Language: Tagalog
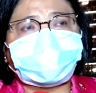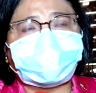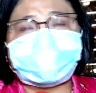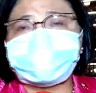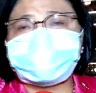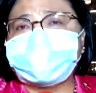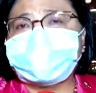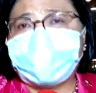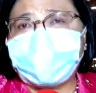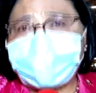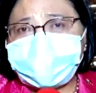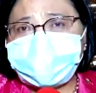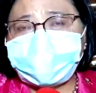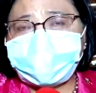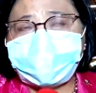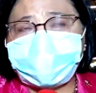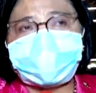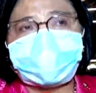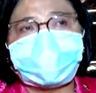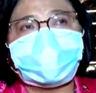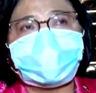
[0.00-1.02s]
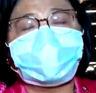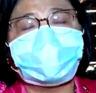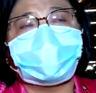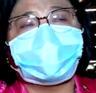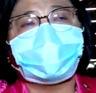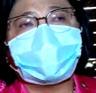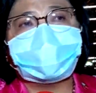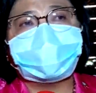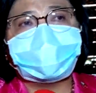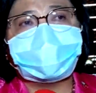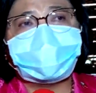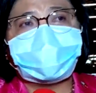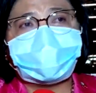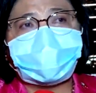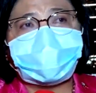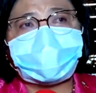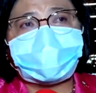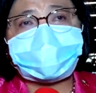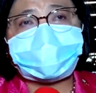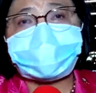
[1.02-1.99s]
pasinaya na ginawa nila
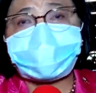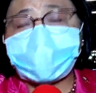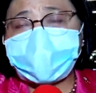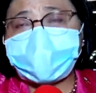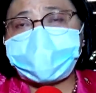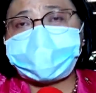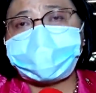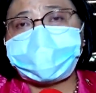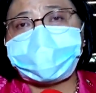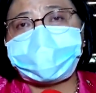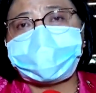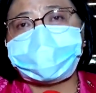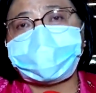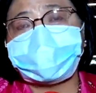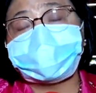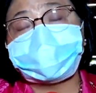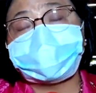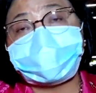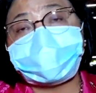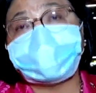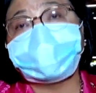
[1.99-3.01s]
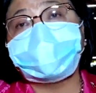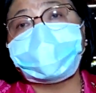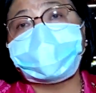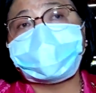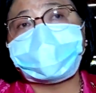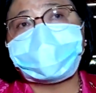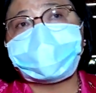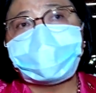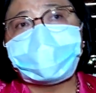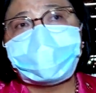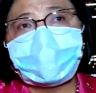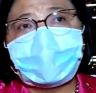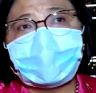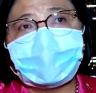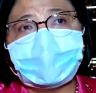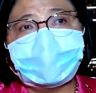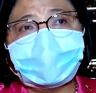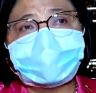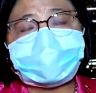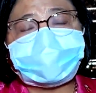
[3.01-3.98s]
para sa atin, isang tribute
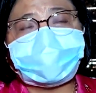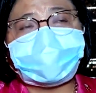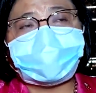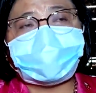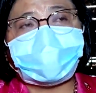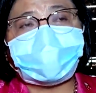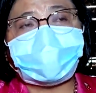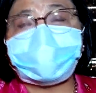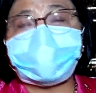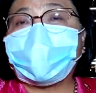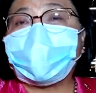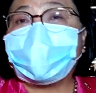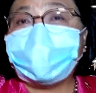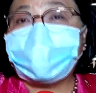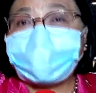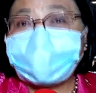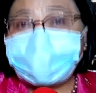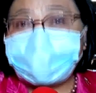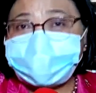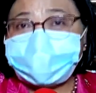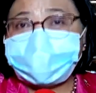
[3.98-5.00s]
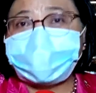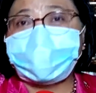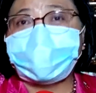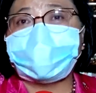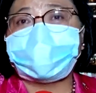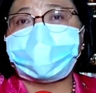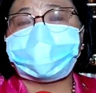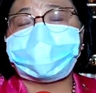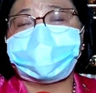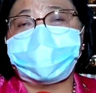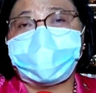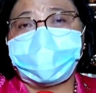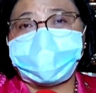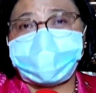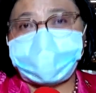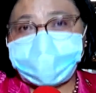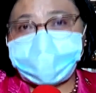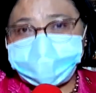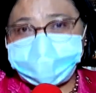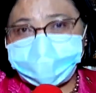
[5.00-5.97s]
sa pagpapahalaga nila sa
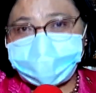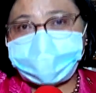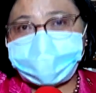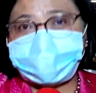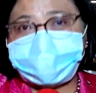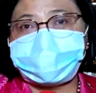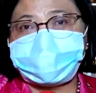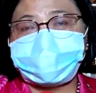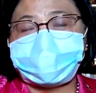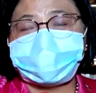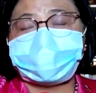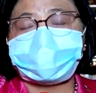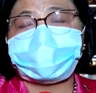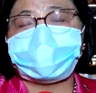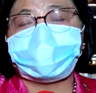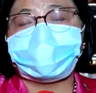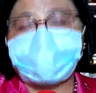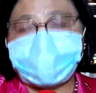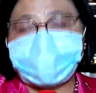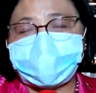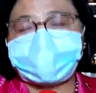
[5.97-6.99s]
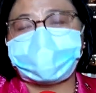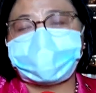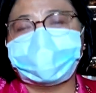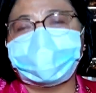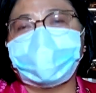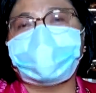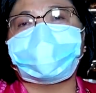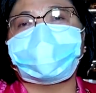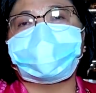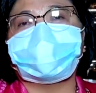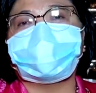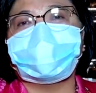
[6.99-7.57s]
mga Pilipino dito sa United Arab